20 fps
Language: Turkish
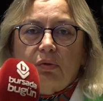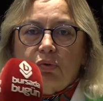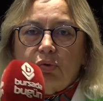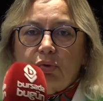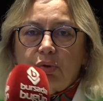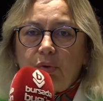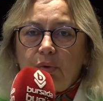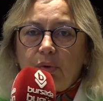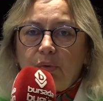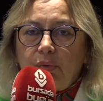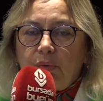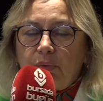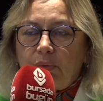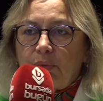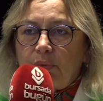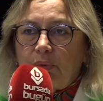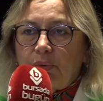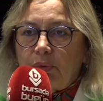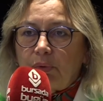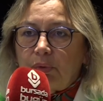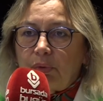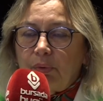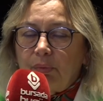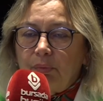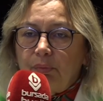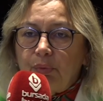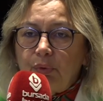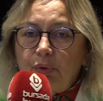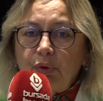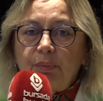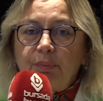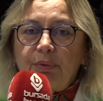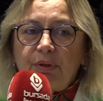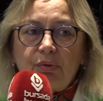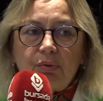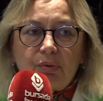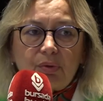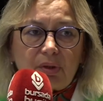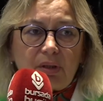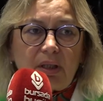Çok e, büyük bir
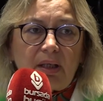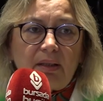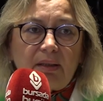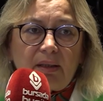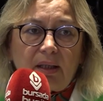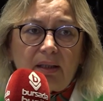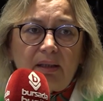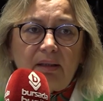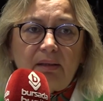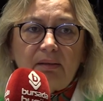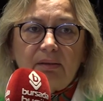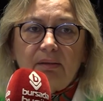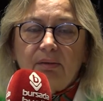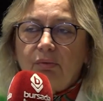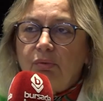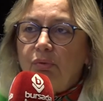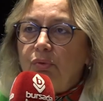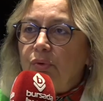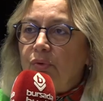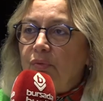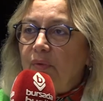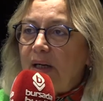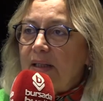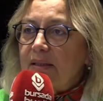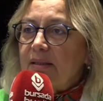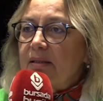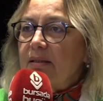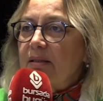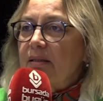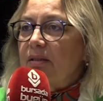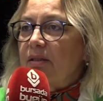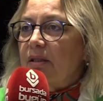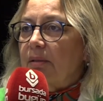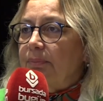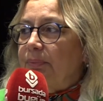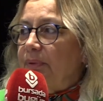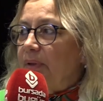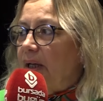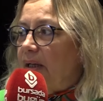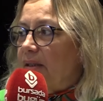yüzdeyle güvensiz
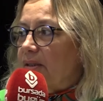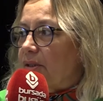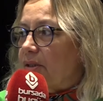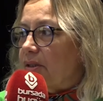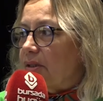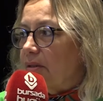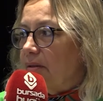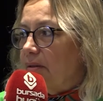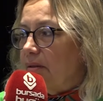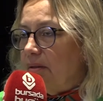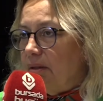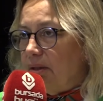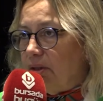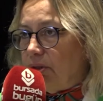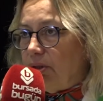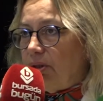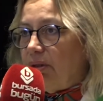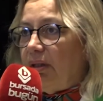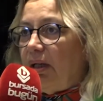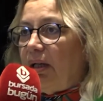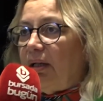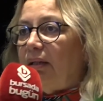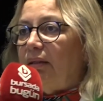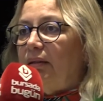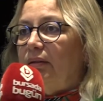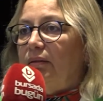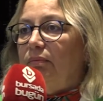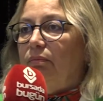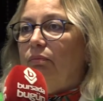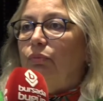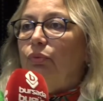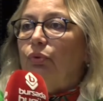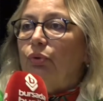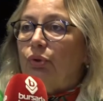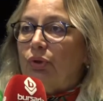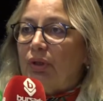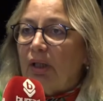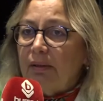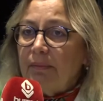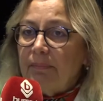yapılar içinde
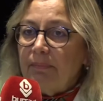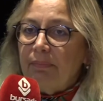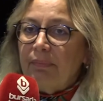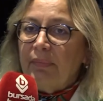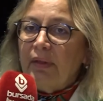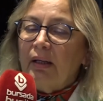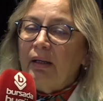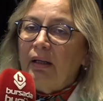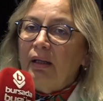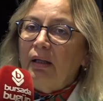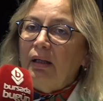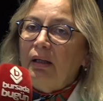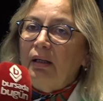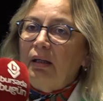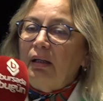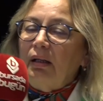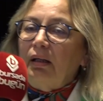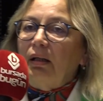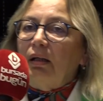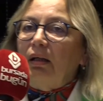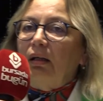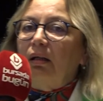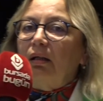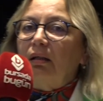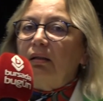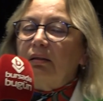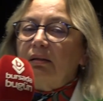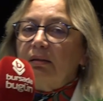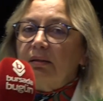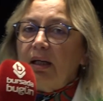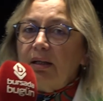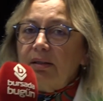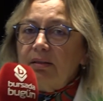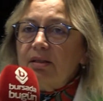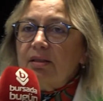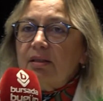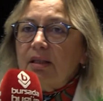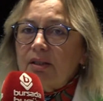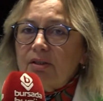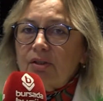Bursa.
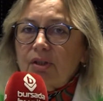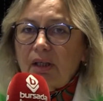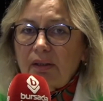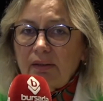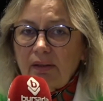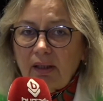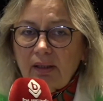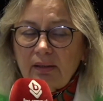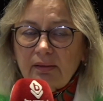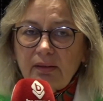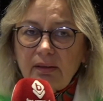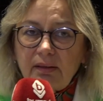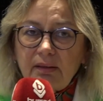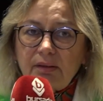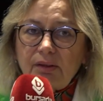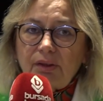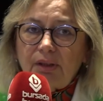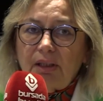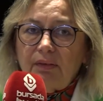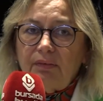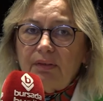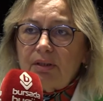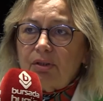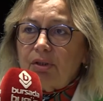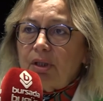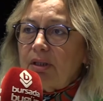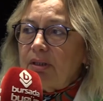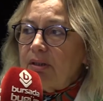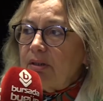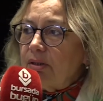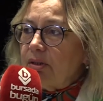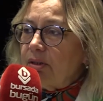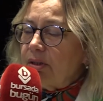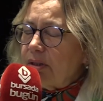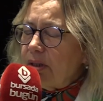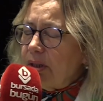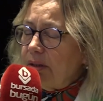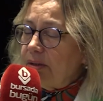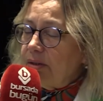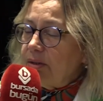Yalnız geçenlerde Çevre Şehir,
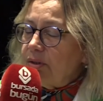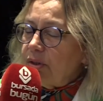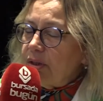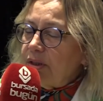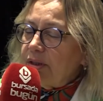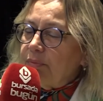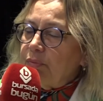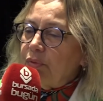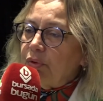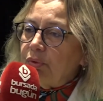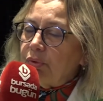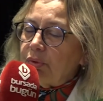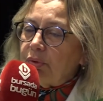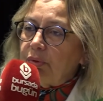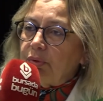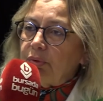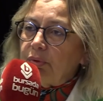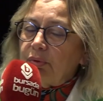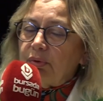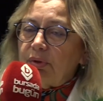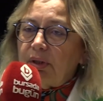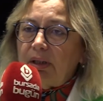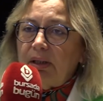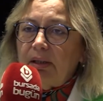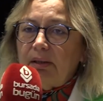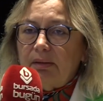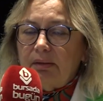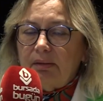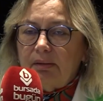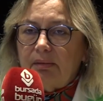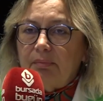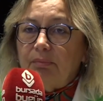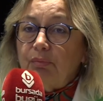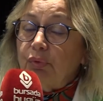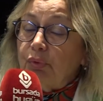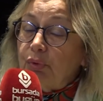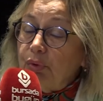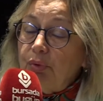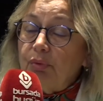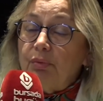Şehircilik Müdürlüğü'nde,
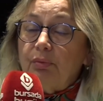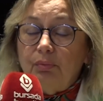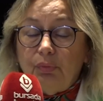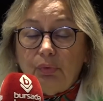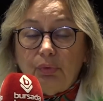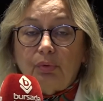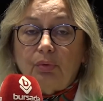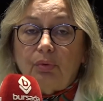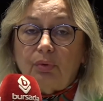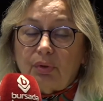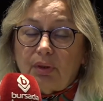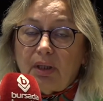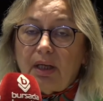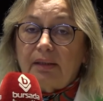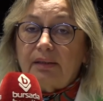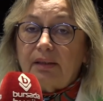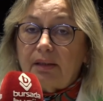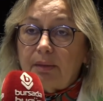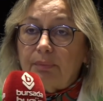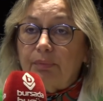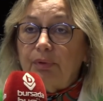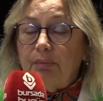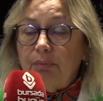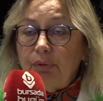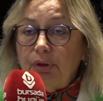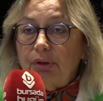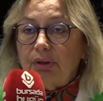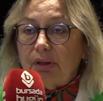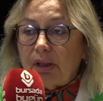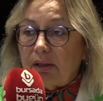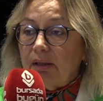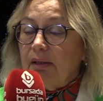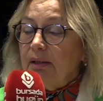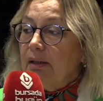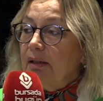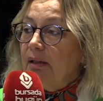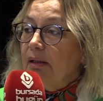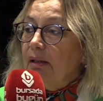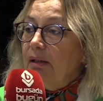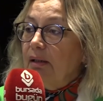bütün müdürlüklerde yapılmış da,
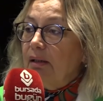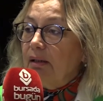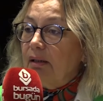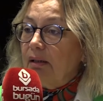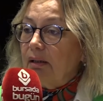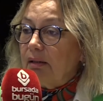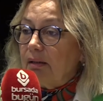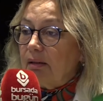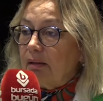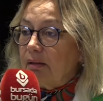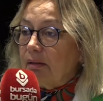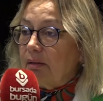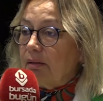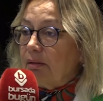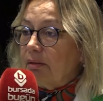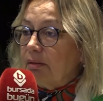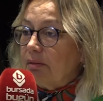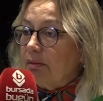e,